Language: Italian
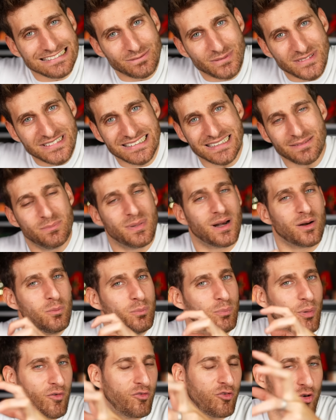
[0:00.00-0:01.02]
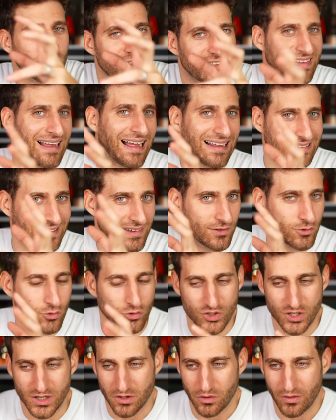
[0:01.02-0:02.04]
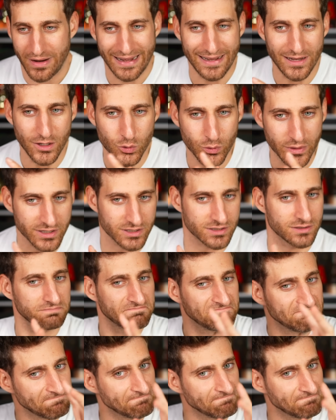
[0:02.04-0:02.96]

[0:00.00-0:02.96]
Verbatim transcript: Mi sembra un po' forzata sto giro, eh Lewis.